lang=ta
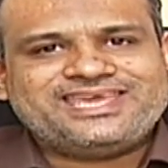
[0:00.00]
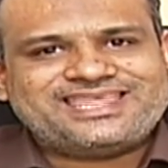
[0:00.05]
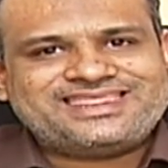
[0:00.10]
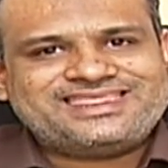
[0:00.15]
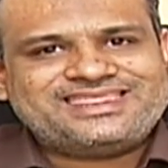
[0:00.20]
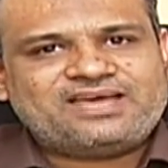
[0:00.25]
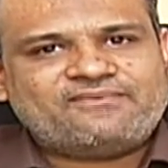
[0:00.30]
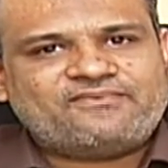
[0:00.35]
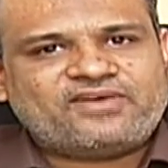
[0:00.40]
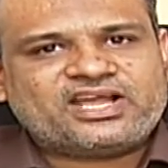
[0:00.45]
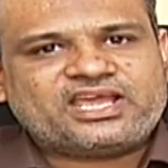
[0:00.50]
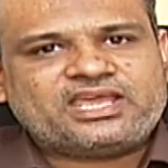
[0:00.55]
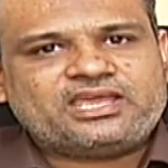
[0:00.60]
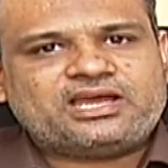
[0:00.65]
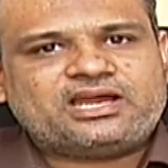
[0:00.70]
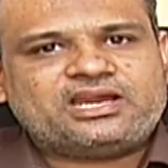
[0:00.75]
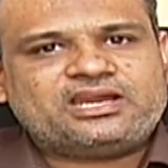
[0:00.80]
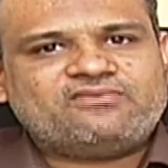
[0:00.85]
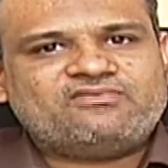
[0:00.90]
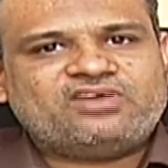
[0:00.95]
எந்த
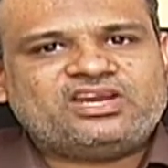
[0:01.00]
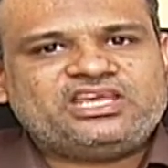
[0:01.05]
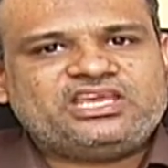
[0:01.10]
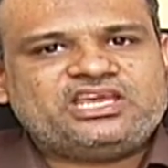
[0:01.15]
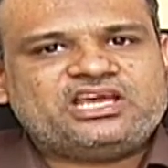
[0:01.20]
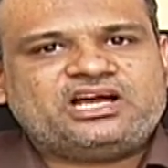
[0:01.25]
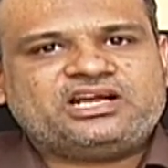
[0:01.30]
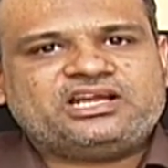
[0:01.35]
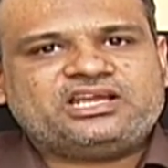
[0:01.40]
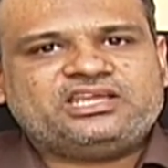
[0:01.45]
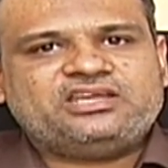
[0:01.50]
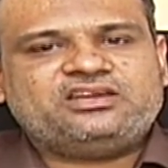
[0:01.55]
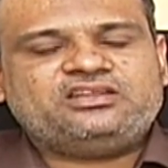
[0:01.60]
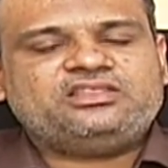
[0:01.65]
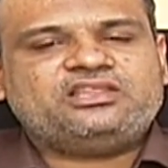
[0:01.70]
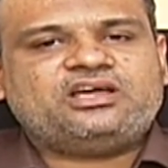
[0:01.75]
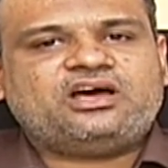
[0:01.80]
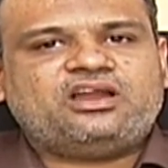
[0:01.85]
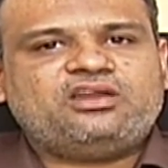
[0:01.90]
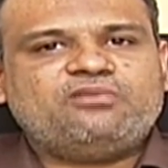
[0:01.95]
வகையான வழியாக
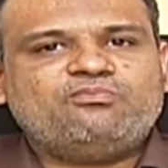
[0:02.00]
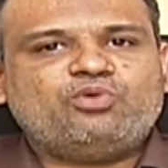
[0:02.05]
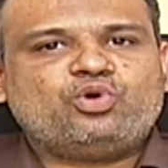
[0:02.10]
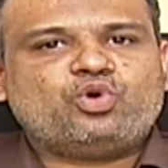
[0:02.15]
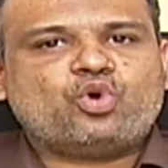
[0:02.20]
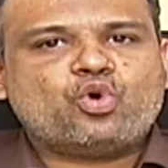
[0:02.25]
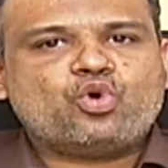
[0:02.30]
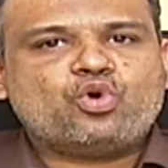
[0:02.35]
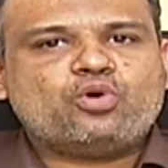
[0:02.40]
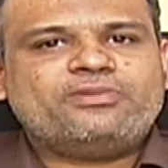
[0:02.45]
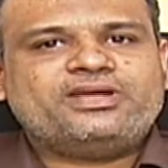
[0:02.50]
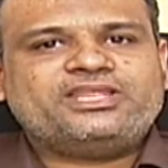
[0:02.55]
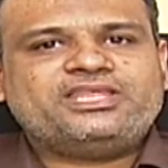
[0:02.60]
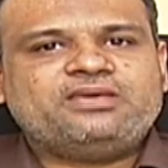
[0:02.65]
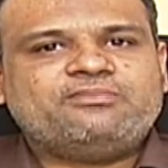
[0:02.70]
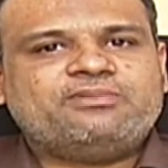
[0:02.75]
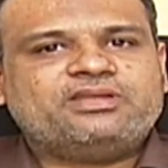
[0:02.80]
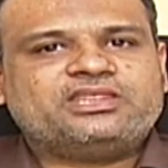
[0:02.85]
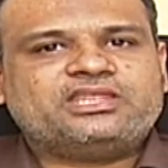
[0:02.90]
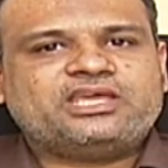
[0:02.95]
இருந்தாலும் குங்கும
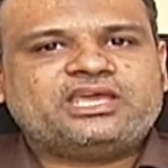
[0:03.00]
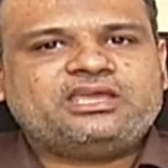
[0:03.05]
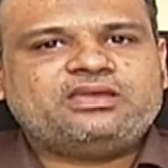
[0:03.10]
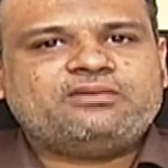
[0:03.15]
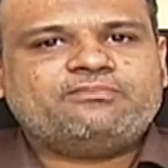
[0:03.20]
தீபத்தை